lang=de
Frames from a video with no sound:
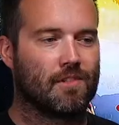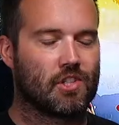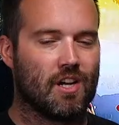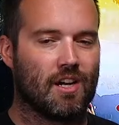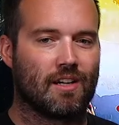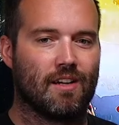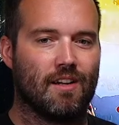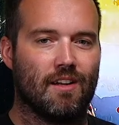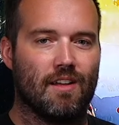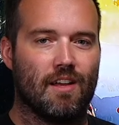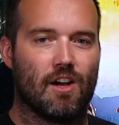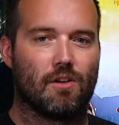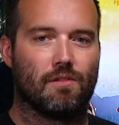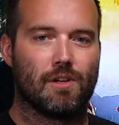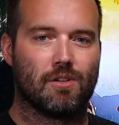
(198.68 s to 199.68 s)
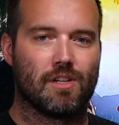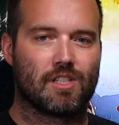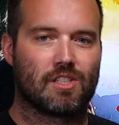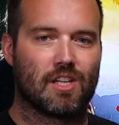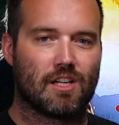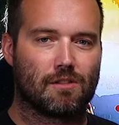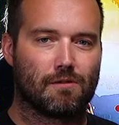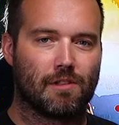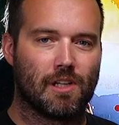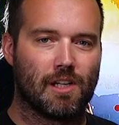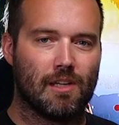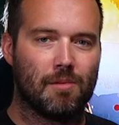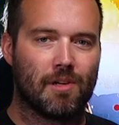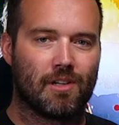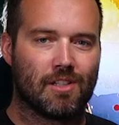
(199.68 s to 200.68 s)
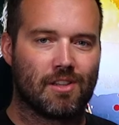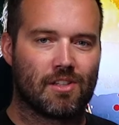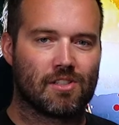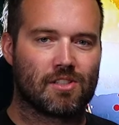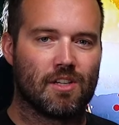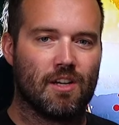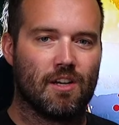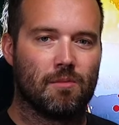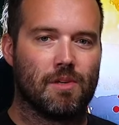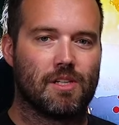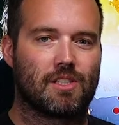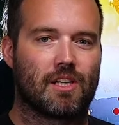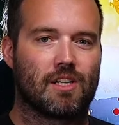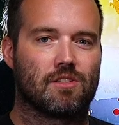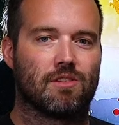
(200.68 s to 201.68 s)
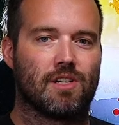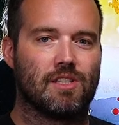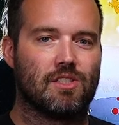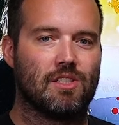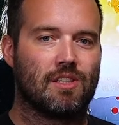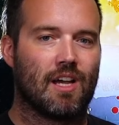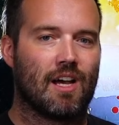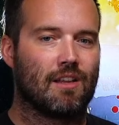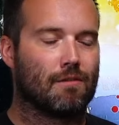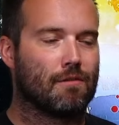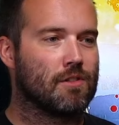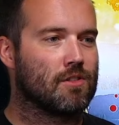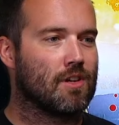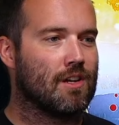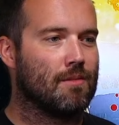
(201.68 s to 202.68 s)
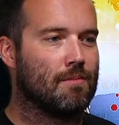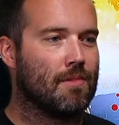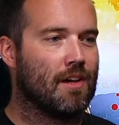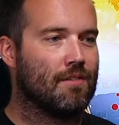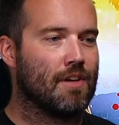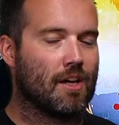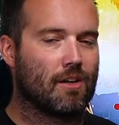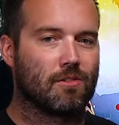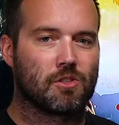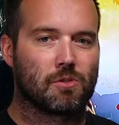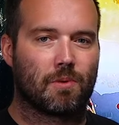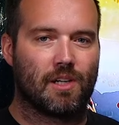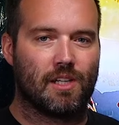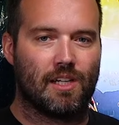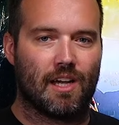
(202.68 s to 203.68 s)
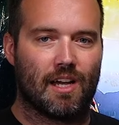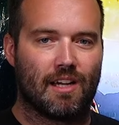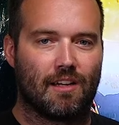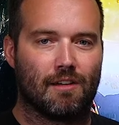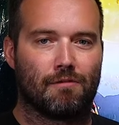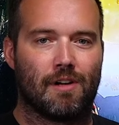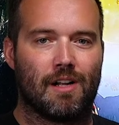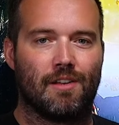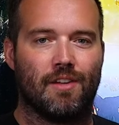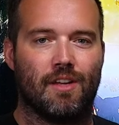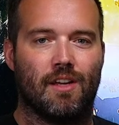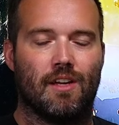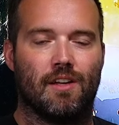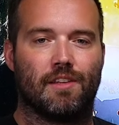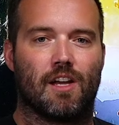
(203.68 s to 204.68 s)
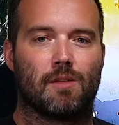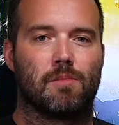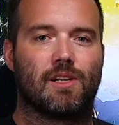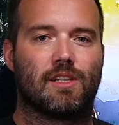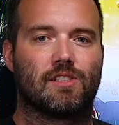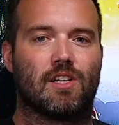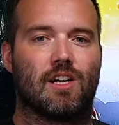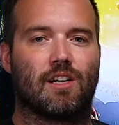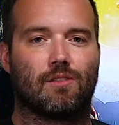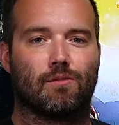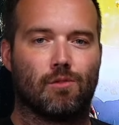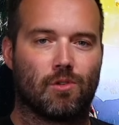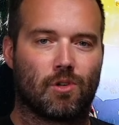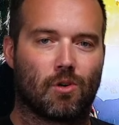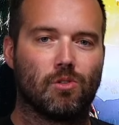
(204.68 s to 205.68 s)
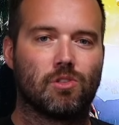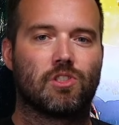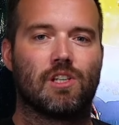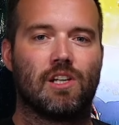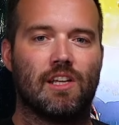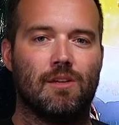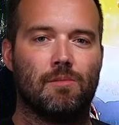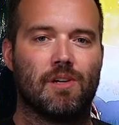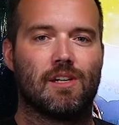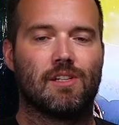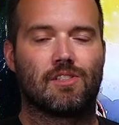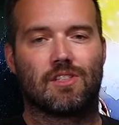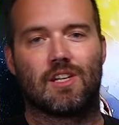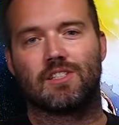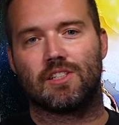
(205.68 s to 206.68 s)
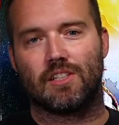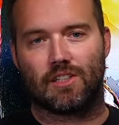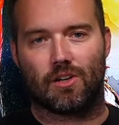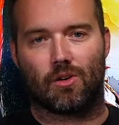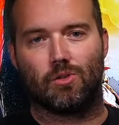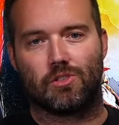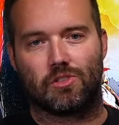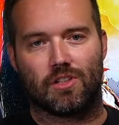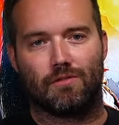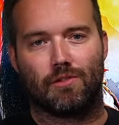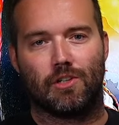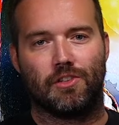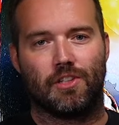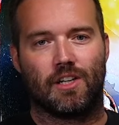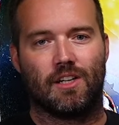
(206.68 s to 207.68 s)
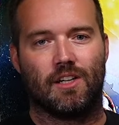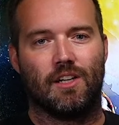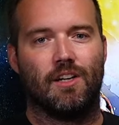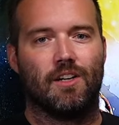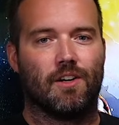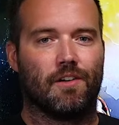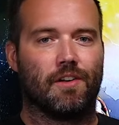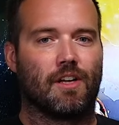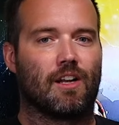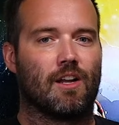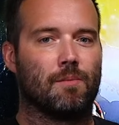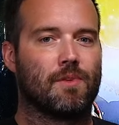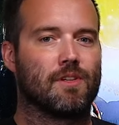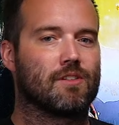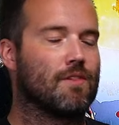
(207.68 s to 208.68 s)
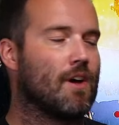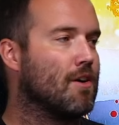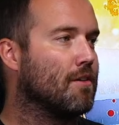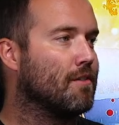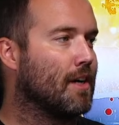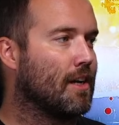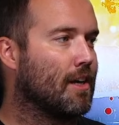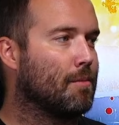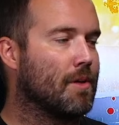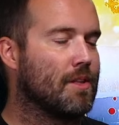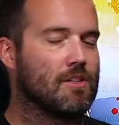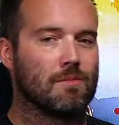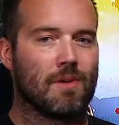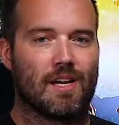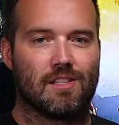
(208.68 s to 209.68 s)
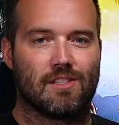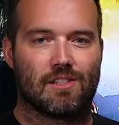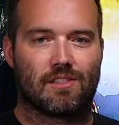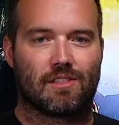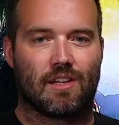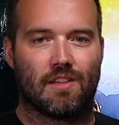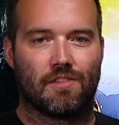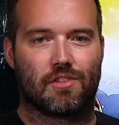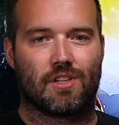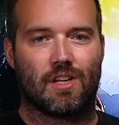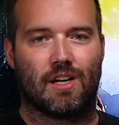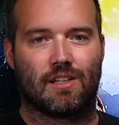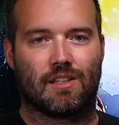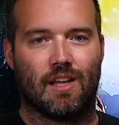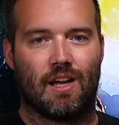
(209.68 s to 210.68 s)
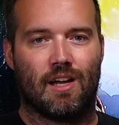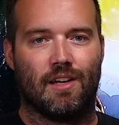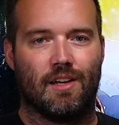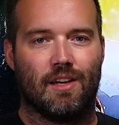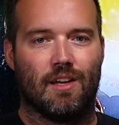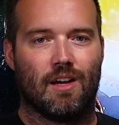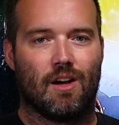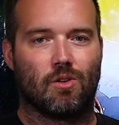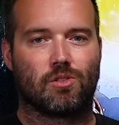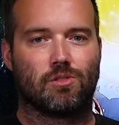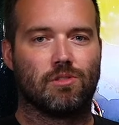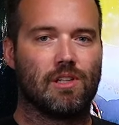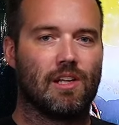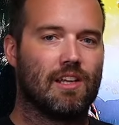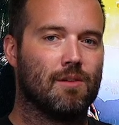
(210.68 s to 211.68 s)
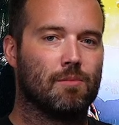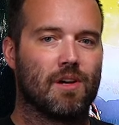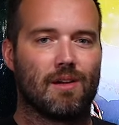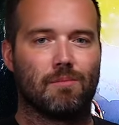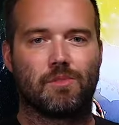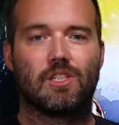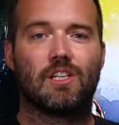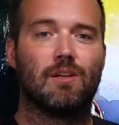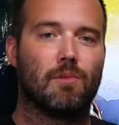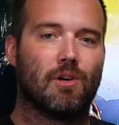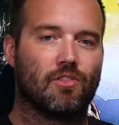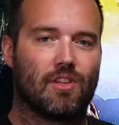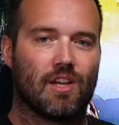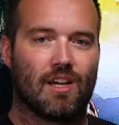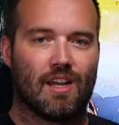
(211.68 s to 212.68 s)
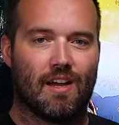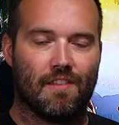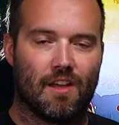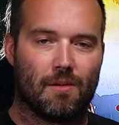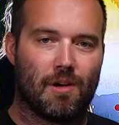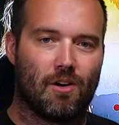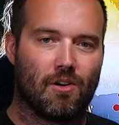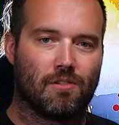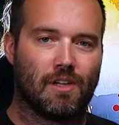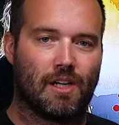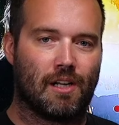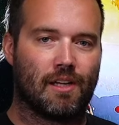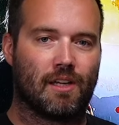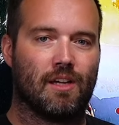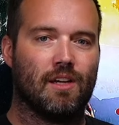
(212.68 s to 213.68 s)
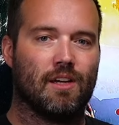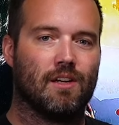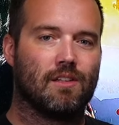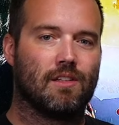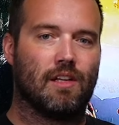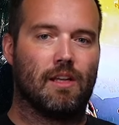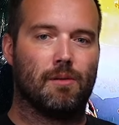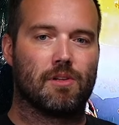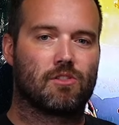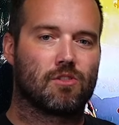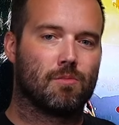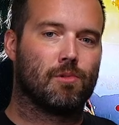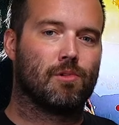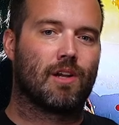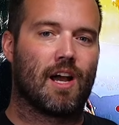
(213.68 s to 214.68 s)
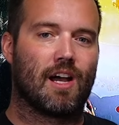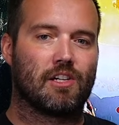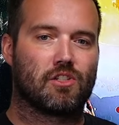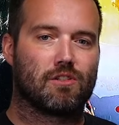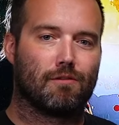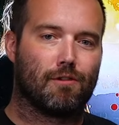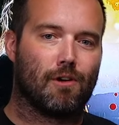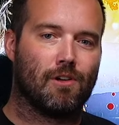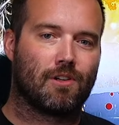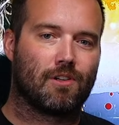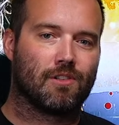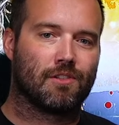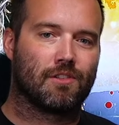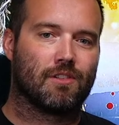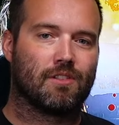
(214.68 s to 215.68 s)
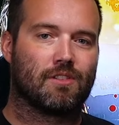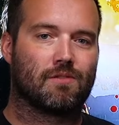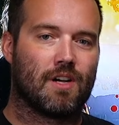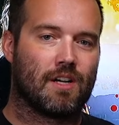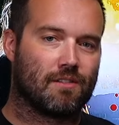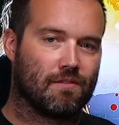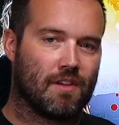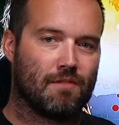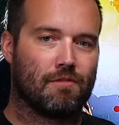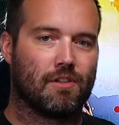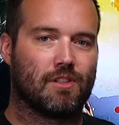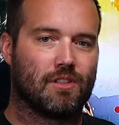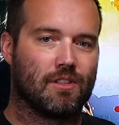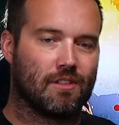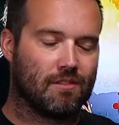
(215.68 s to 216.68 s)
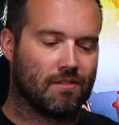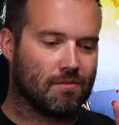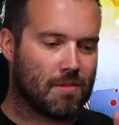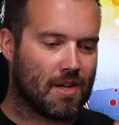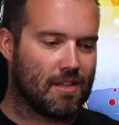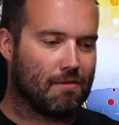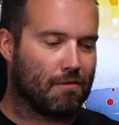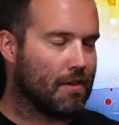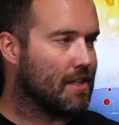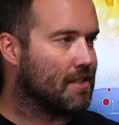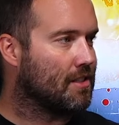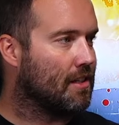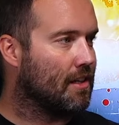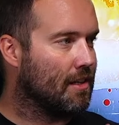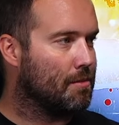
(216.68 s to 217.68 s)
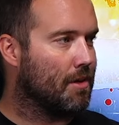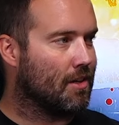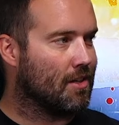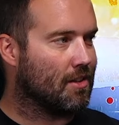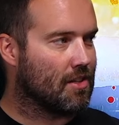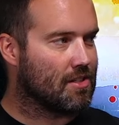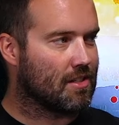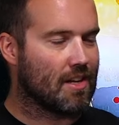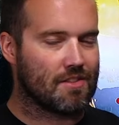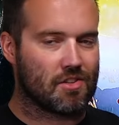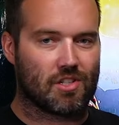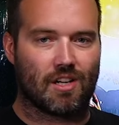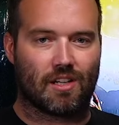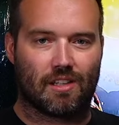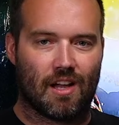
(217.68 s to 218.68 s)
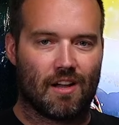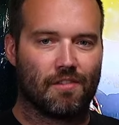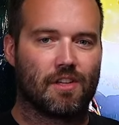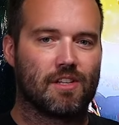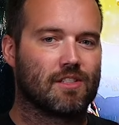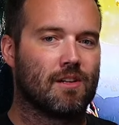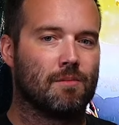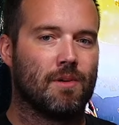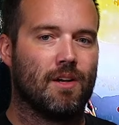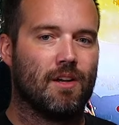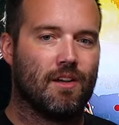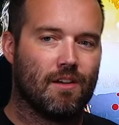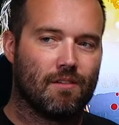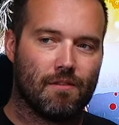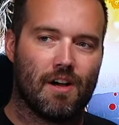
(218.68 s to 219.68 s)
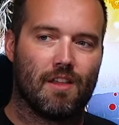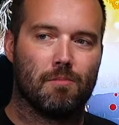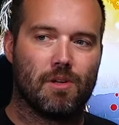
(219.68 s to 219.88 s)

stark. Auch weil du das sagst von der Liebe Gottes, mir ist gerade so ein Zitat von seinem Erweckungsprediger eingefallen. Der hat mal gesagt, wo große Liebe ist, da sind große Wunder. Und ich glaube, das war auch wirklich bei diesem Einsatz ganz stark da. Auch so die Liebe im Team untereinander, aber auch wirklich die Liebe zum bulgarischen Volk. Und es war einfach die manifeste Liebe Gottes ganz stark da. Und deshalb waren